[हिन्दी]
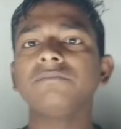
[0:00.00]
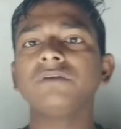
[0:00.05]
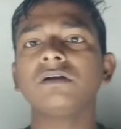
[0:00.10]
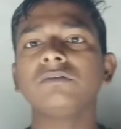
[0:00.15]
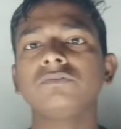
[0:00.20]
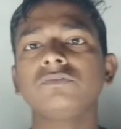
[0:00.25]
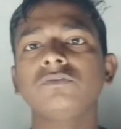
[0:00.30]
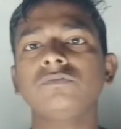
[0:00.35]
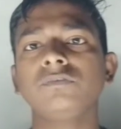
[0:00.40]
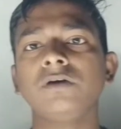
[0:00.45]
का
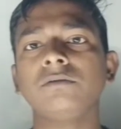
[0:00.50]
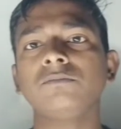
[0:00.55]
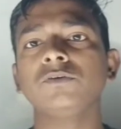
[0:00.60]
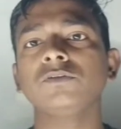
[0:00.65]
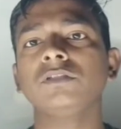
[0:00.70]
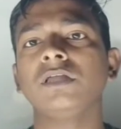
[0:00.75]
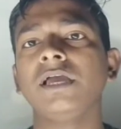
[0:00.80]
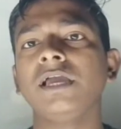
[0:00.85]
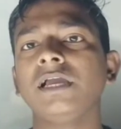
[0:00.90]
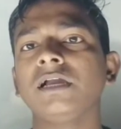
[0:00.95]
फुल फॉर्म
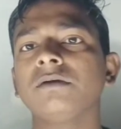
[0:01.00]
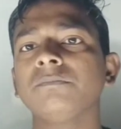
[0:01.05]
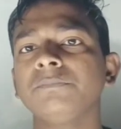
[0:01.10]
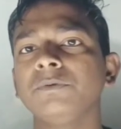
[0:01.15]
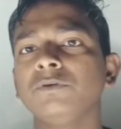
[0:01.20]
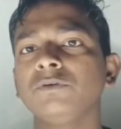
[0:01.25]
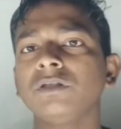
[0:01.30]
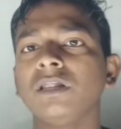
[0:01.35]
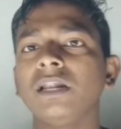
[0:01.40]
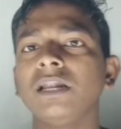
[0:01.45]
होता है
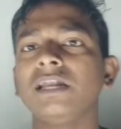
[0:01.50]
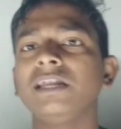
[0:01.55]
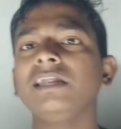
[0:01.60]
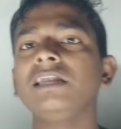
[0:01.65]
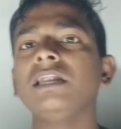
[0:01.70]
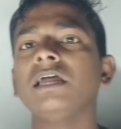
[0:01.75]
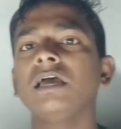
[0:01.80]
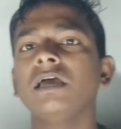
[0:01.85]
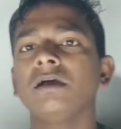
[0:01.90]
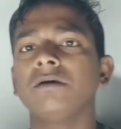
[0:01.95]
कंप्यूटर
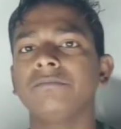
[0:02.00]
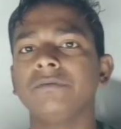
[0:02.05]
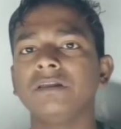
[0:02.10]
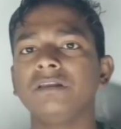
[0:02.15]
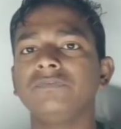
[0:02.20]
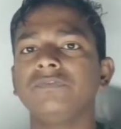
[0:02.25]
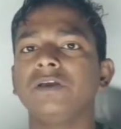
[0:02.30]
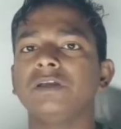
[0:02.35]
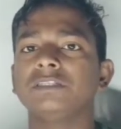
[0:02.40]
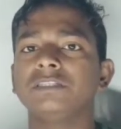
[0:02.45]
एडेड
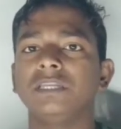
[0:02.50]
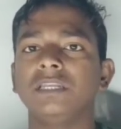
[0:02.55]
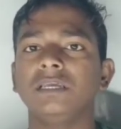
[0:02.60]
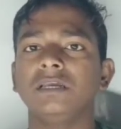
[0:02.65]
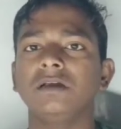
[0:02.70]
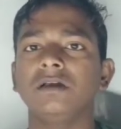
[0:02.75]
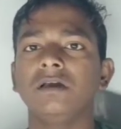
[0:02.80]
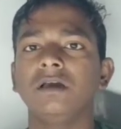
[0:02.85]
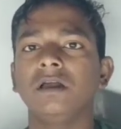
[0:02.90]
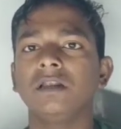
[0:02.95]

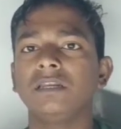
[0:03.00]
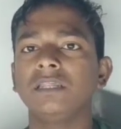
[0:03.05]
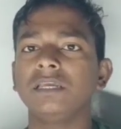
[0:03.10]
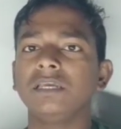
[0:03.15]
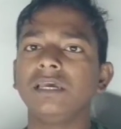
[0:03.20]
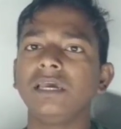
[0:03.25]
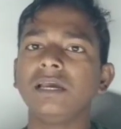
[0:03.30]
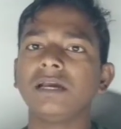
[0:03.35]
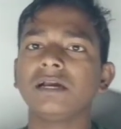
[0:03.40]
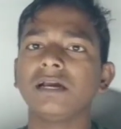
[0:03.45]
मैन्युफैक्चरिंग ठीक
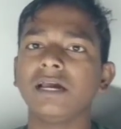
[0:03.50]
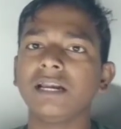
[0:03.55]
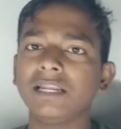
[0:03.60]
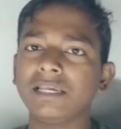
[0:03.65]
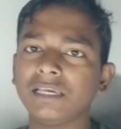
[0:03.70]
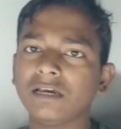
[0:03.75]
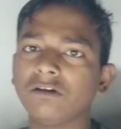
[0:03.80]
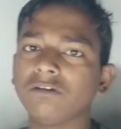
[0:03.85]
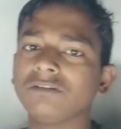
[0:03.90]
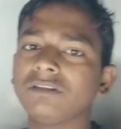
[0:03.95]
है कैड
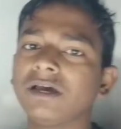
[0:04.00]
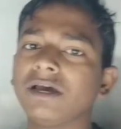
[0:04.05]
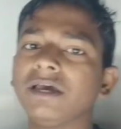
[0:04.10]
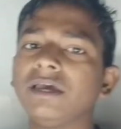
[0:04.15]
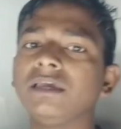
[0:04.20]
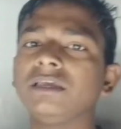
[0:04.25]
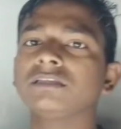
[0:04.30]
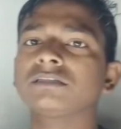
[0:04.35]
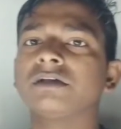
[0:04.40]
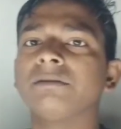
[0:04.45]
क्या होता
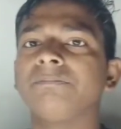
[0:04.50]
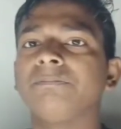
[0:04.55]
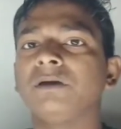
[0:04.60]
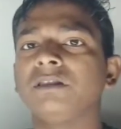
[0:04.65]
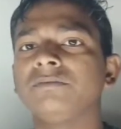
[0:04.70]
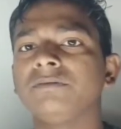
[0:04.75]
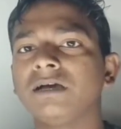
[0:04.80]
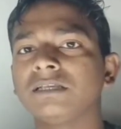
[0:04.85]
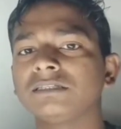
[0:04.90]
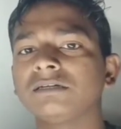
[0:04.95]
है इसका
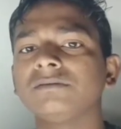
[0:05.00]
परिभाषा